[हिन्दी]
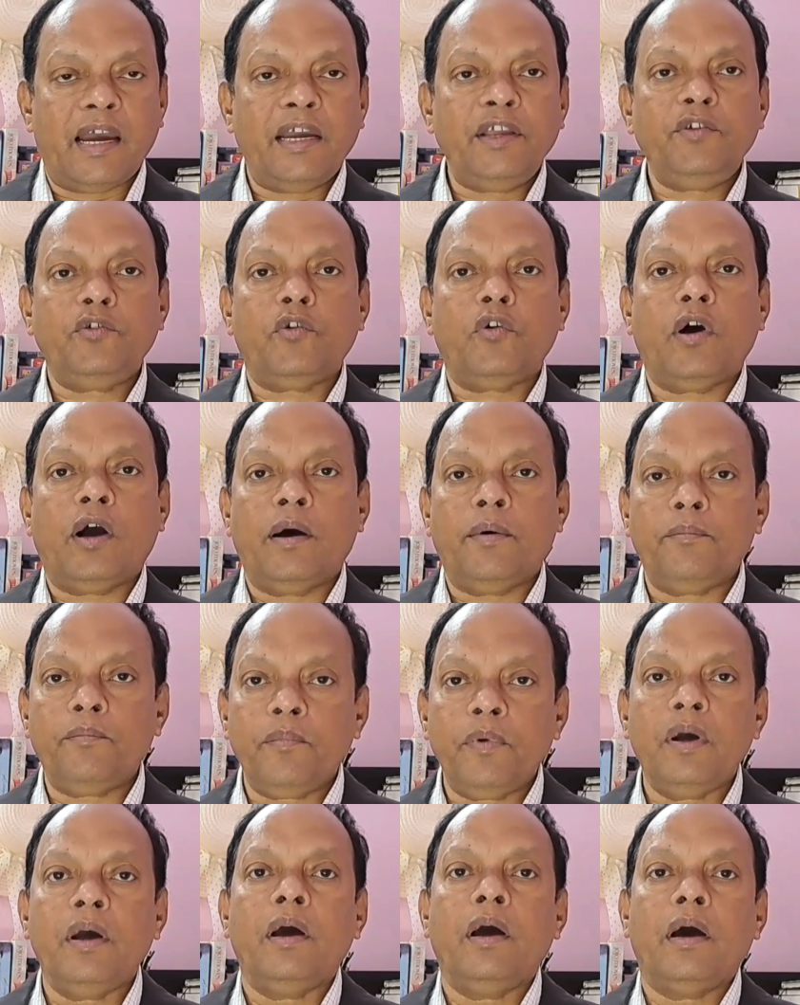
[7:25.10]
है जो हम
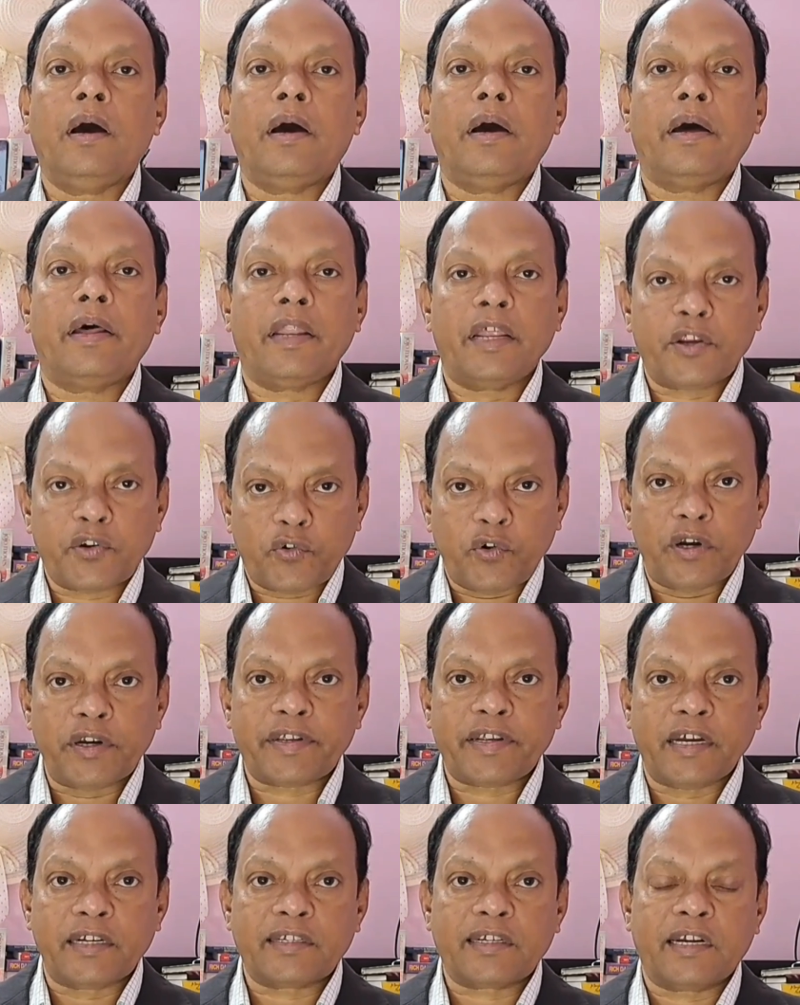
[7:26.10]
रेस्टोरेंट
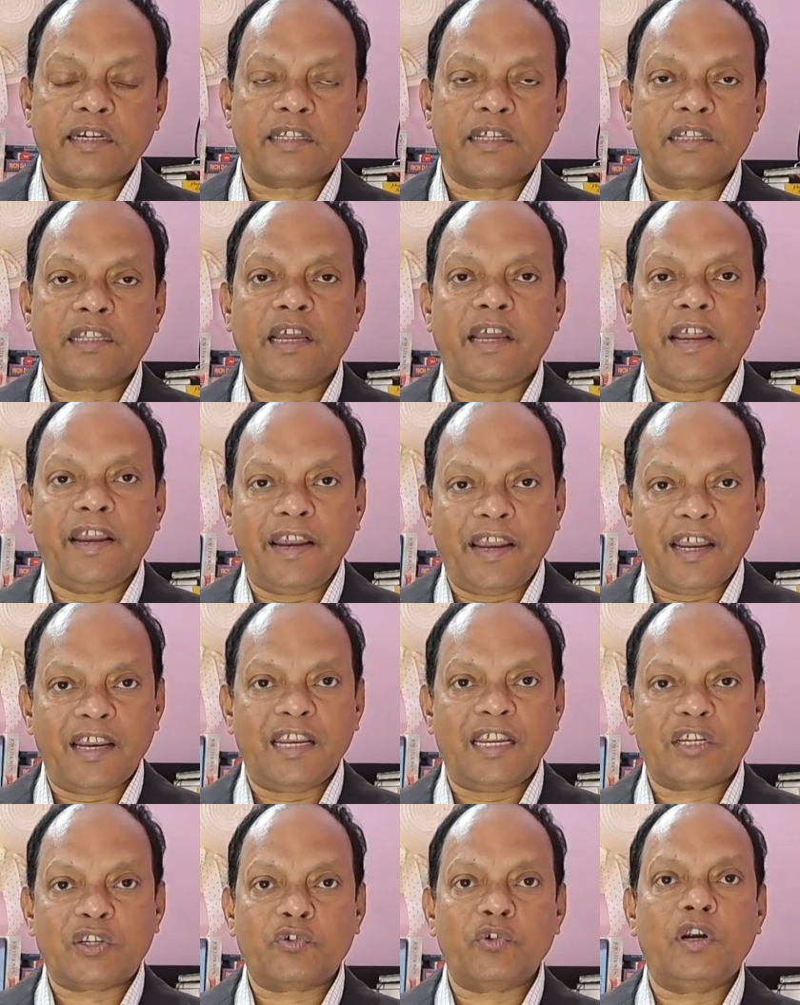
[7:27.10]
सर्च करते थे
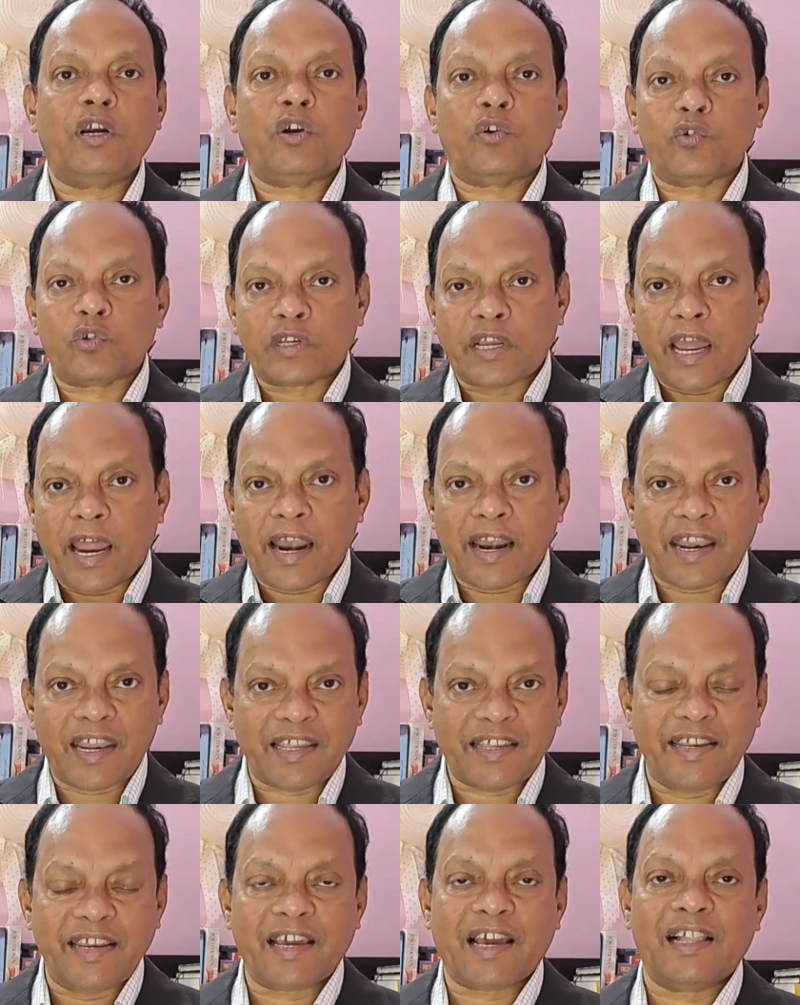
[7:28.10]
इंडियन रेस्टोरेंट उसका
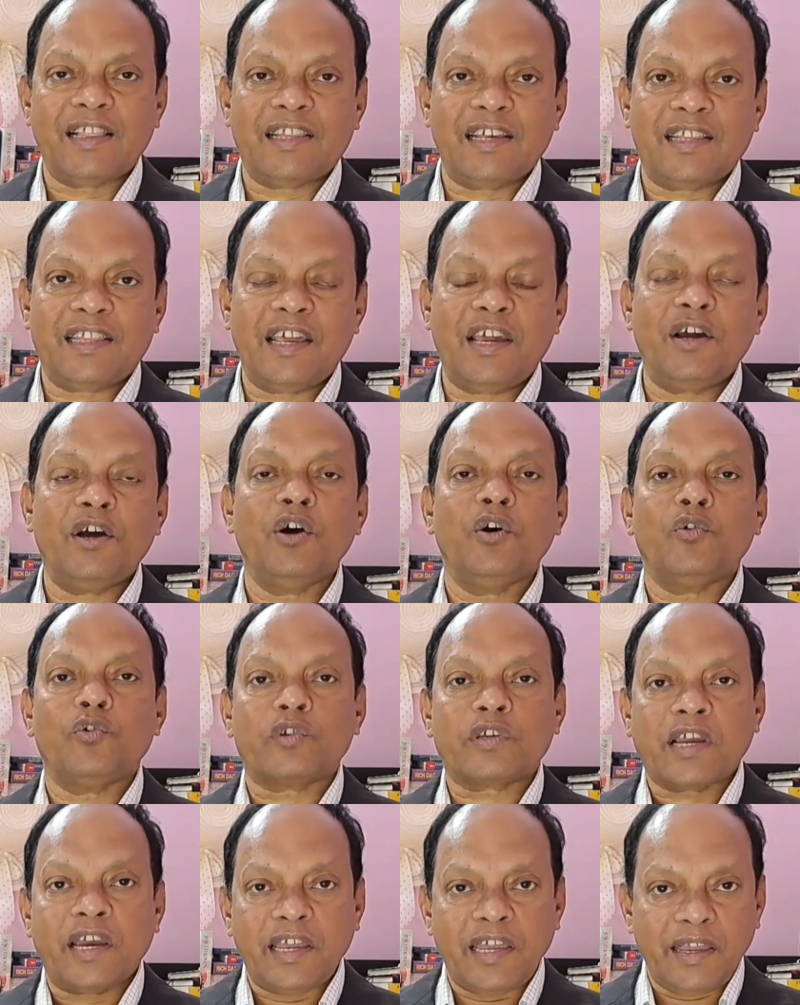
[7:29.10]
एड्रेस निकालते थे
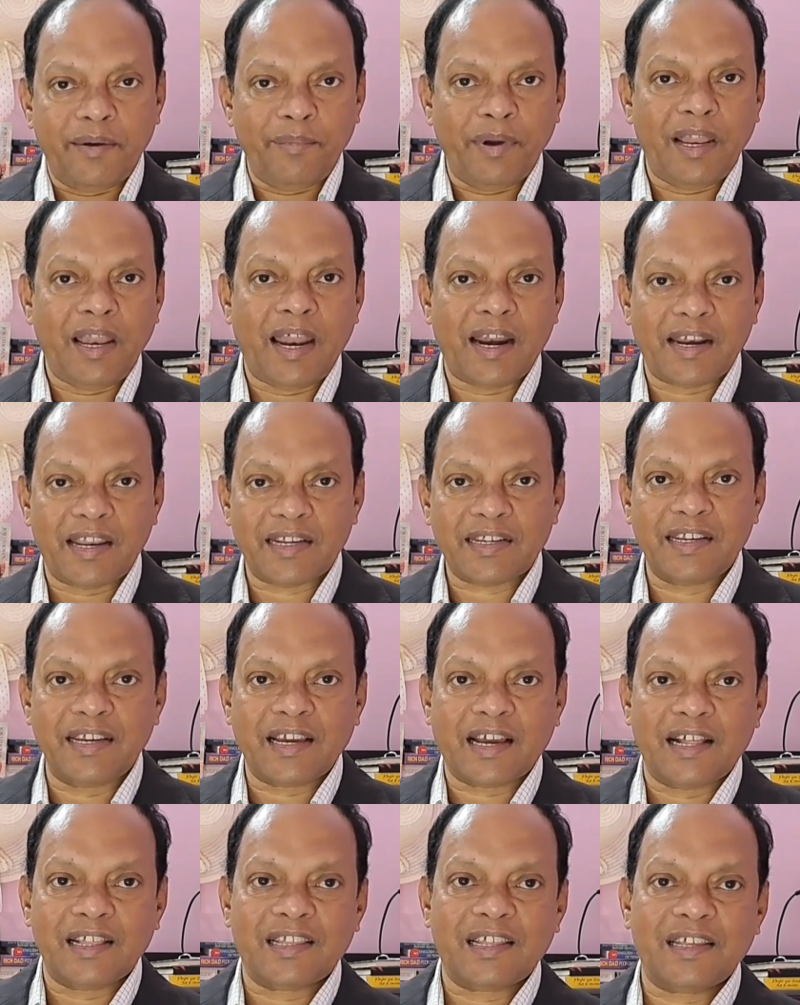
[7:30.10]
उसका ईमेल एड्रेस
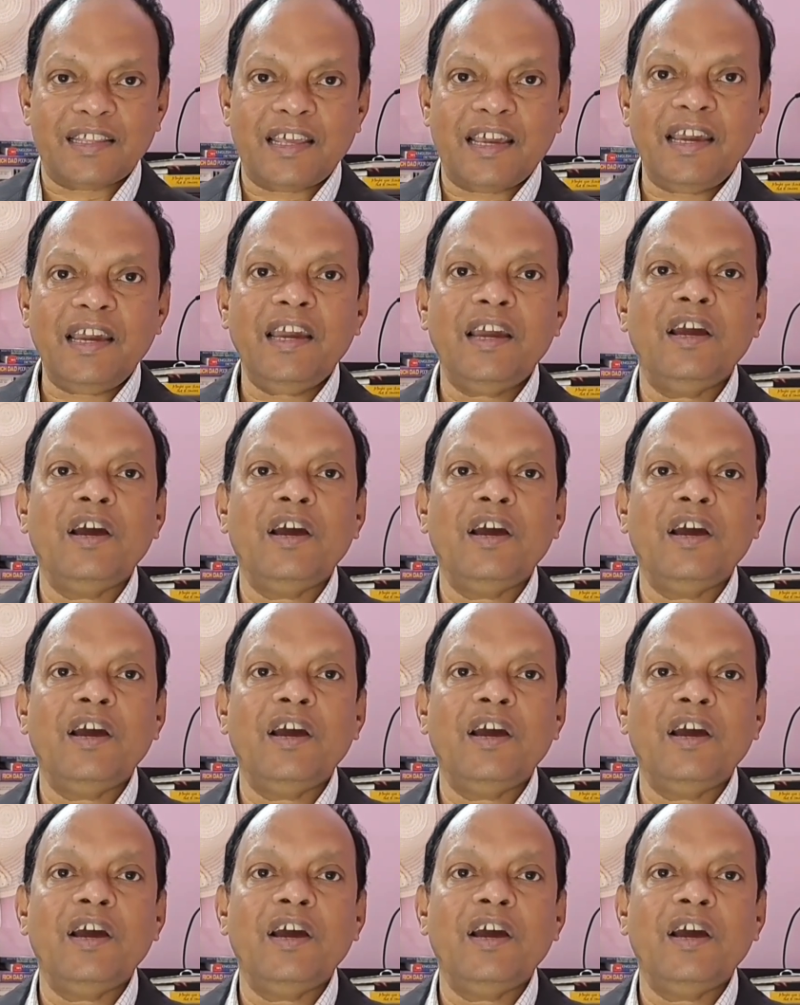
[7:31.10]
निकालते थे